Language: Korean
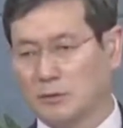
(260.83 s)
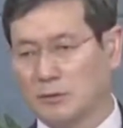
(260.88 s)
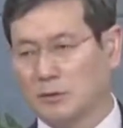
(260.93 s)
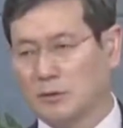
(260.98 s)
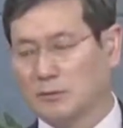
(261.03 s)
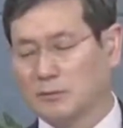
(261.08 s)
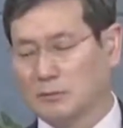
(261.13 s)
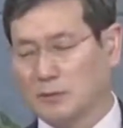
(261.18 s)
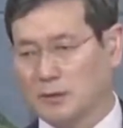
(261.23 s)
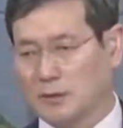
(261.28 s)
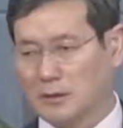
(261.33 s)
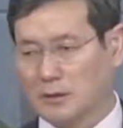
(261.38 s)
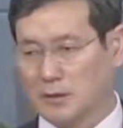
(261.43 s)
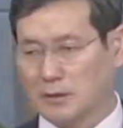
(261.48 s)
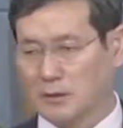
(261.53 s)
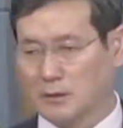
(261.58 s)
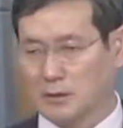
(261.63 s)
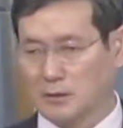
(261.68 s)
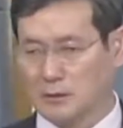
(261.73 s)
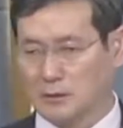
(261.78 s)

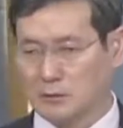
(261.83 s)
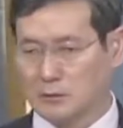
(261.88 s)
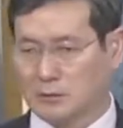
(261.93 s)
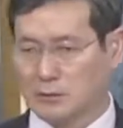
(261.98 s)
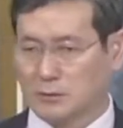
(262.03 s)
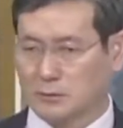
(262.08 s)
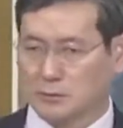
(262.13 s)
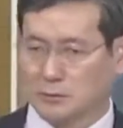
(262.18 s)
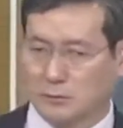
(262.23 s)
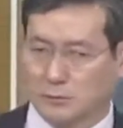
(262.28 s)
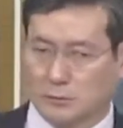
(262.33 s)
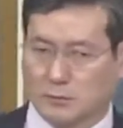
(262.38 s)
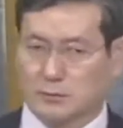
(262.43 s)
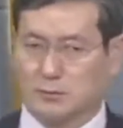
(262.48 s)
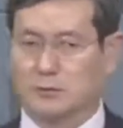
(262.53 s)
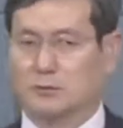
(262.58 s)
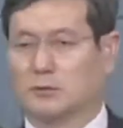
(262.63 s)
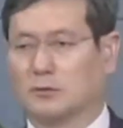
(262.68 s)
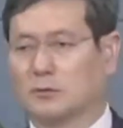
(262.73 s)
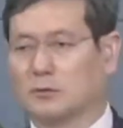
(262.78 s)
막 억지로
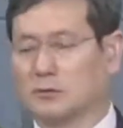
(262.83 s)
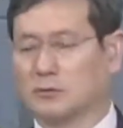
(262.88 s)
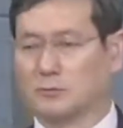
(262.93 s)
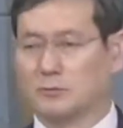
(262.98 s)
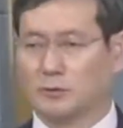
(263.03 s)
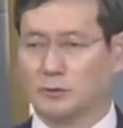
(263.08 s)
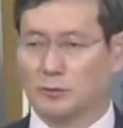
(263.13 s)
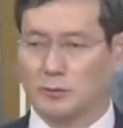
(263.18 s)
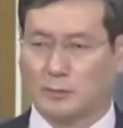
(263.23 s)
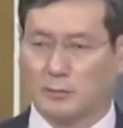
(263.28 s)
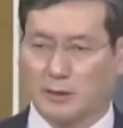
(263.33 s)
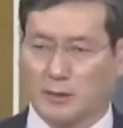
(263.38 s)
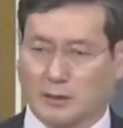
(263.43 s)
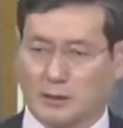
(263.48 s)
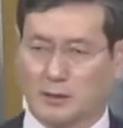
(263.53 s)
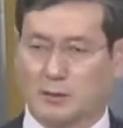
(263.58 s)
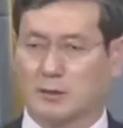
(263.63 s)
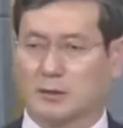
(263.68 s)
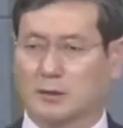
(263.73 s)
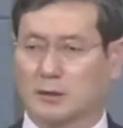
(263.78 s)
억지로 몸을 막
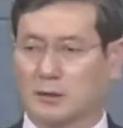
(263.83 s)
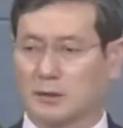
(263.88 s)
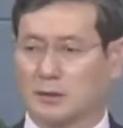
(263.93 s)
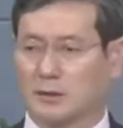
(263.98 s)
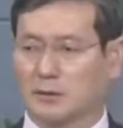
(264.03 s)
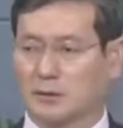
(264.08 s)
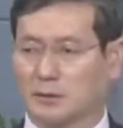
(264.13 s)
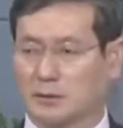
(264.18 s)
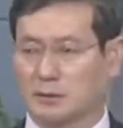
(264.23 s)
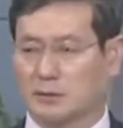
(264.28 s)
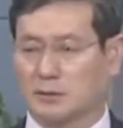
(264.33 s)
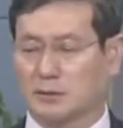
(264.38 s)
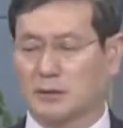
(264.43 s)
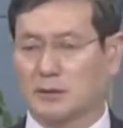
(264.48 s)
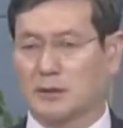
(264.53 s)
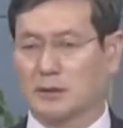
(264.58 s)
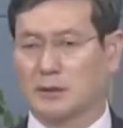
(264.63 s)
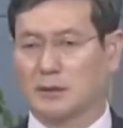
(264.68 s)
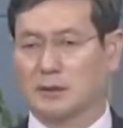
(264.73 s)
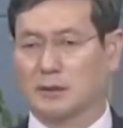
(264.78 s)
걸어가는 거예요.
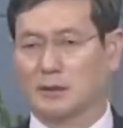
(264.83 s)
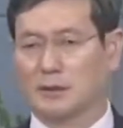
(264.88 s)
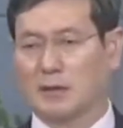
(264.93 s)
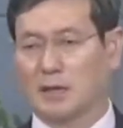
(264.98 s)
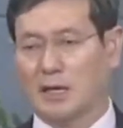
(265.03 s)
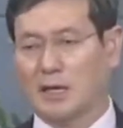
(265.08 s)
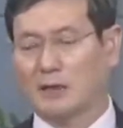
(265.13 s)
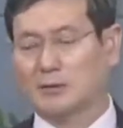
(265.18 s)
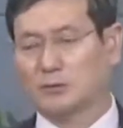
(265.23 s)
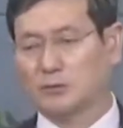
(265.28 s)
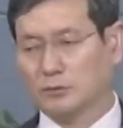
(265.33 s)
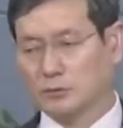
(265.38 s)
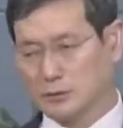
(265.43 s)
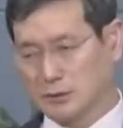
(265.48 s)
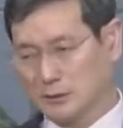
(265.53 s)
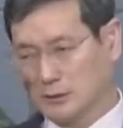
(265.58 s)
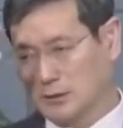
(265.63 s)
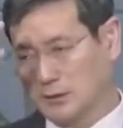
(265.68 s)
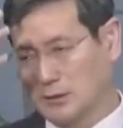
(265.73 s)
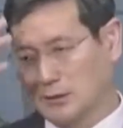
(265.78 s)
근데 한쪽이
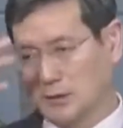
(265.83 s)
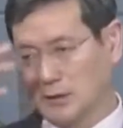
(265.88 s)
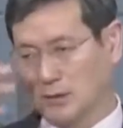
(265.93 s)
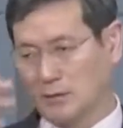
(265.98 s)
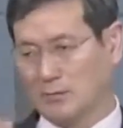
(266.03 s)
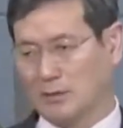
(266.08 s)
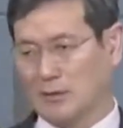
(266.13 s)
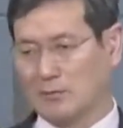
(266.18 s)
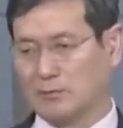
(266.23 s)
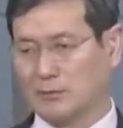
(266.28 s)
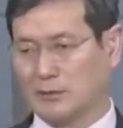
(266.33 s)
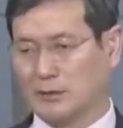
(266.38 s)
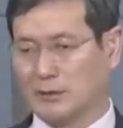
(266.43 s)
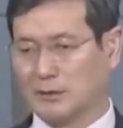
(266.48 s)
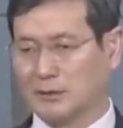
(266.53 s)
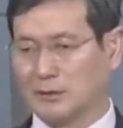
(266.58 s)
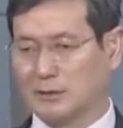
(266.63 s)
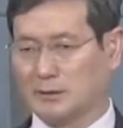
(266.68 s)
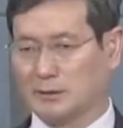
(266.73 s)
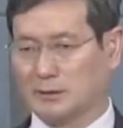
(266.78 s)
이렇게 마비가
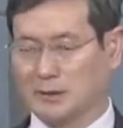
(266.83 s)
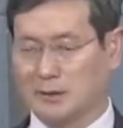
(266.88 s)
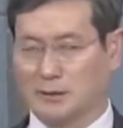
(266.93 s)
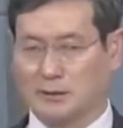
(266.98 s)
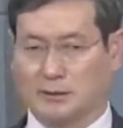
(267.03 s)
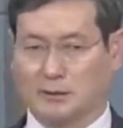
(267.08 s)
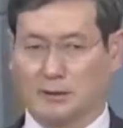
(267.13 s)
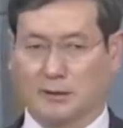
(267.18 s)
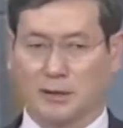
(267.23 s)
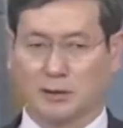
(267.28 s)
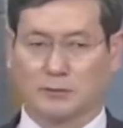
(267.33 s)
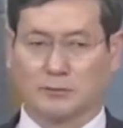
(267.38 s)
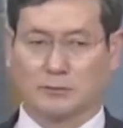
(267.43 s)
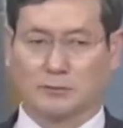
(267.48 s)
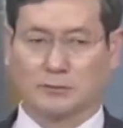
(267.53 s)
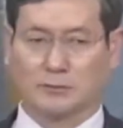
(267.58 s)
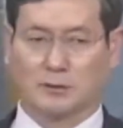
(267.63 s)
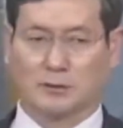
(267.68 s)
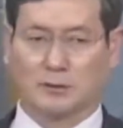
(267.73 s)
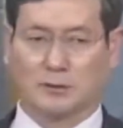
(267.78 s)
되는 것 같아요.
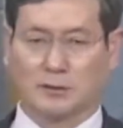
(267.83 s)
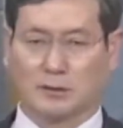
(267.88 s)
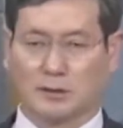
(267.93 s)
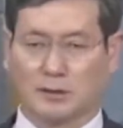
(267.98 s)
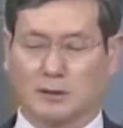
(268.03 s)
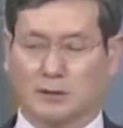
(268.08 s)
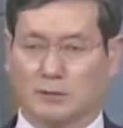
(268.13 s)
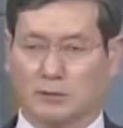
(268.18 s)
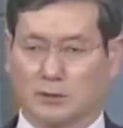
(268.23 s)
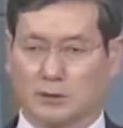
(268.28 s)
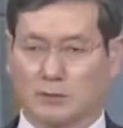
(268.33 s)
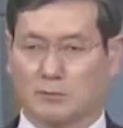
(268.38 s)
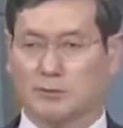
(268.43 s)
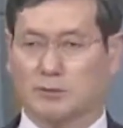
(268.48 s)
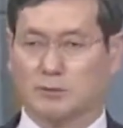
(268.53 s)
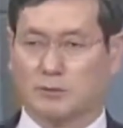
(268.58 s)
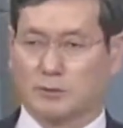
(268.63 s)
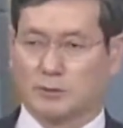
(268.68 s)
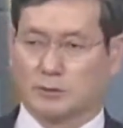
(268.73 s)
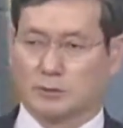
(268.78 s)
한쪽이 제대로 힘을
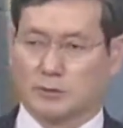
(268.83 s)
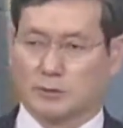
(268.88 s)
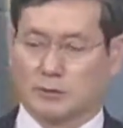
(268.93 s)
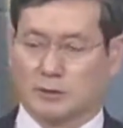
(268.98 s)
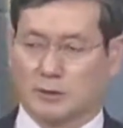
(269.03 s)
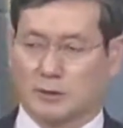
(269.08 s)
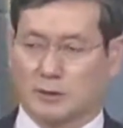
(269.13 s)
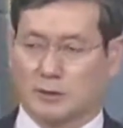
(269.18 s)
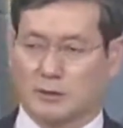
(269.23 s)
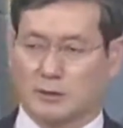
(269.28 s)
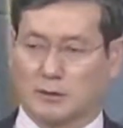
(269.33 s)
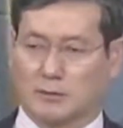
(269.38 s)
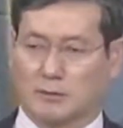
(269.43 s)
못 쓰는 것 같아요.